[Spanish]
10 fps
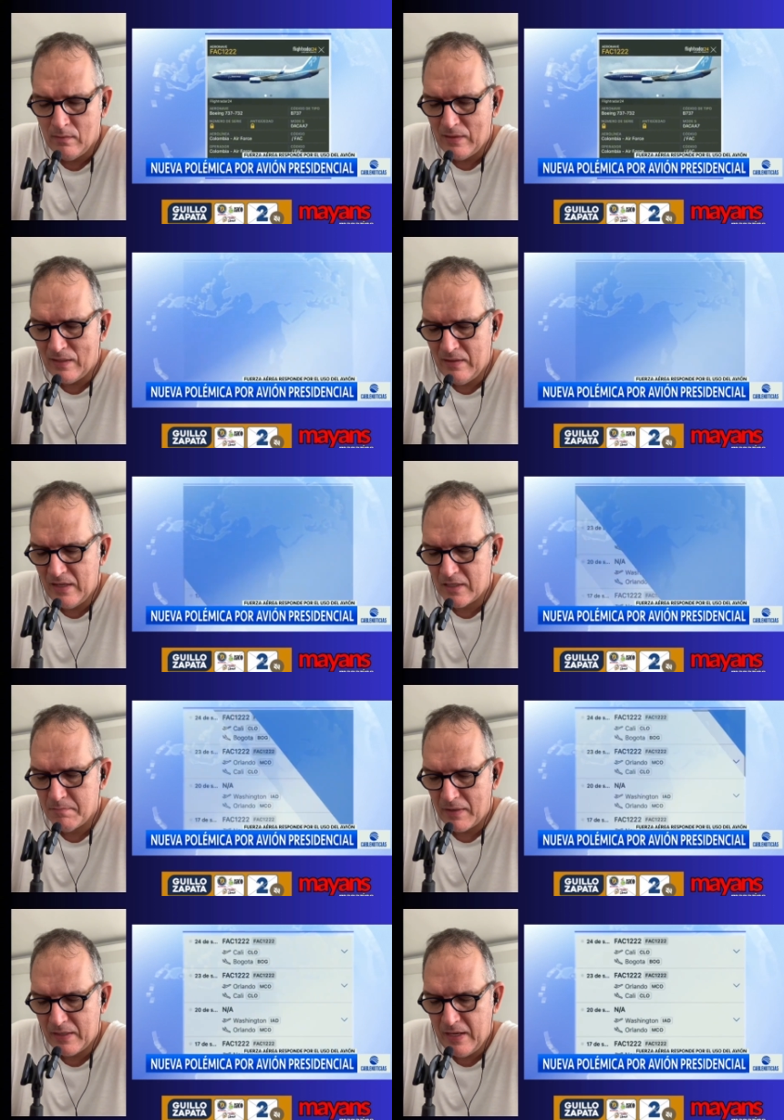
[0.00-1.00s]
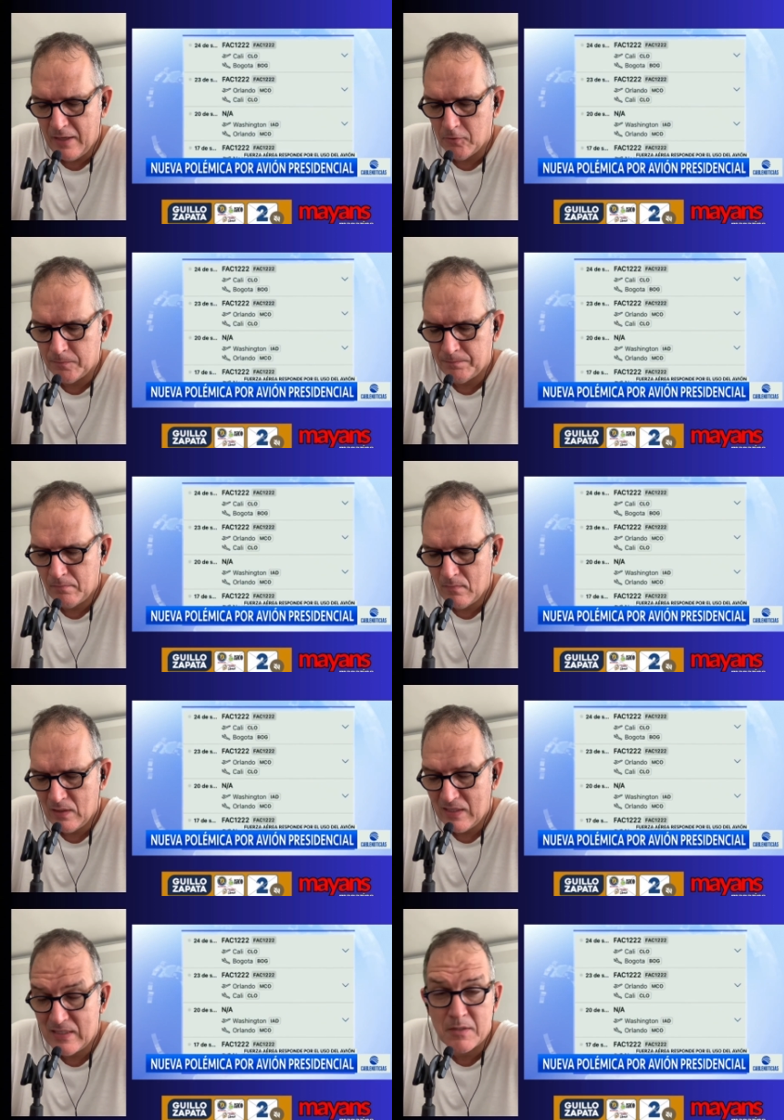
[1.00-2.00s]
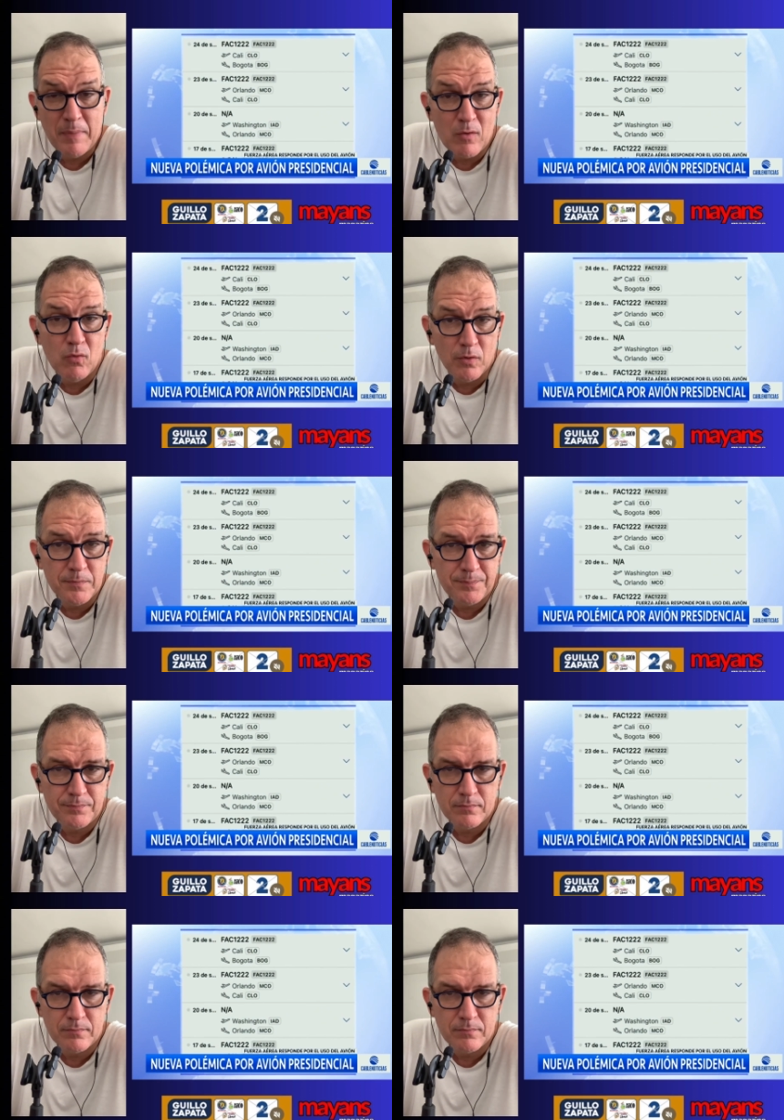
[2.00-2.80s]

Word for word: tres días parqueado. Se especuló,